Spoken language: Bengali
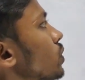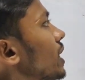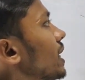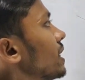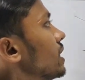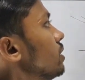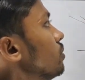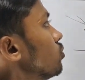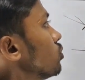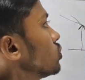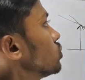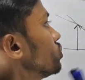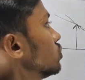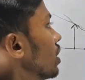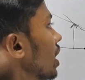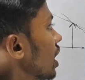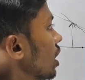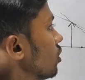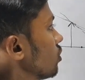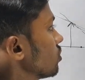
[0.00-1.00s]
দূরে একটি বস্তু
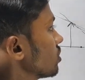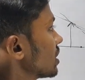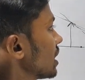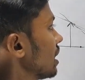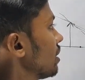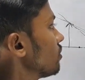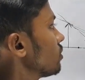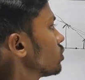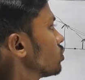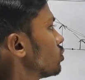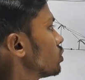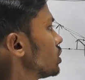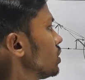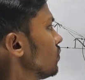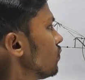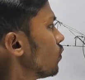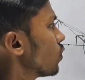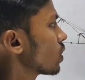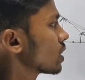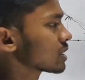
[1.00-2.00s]
রাখা হলো তাহলে আমরা ধরছি
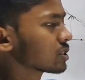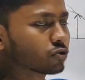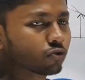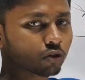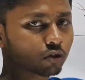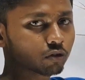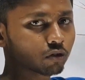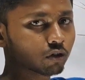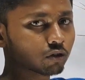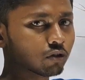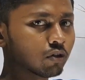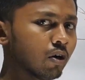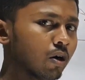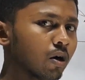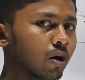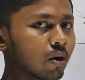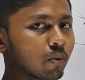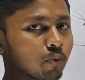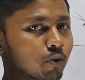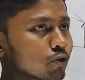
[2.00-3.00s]
ফোকাস দূরত্ব কত
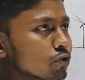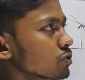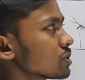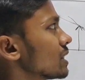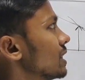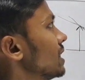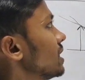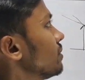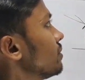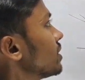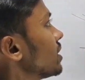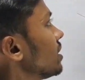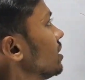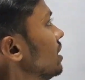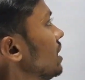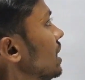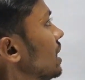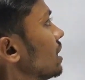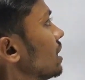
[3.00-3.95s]
পনেরো সেন্টিমিটার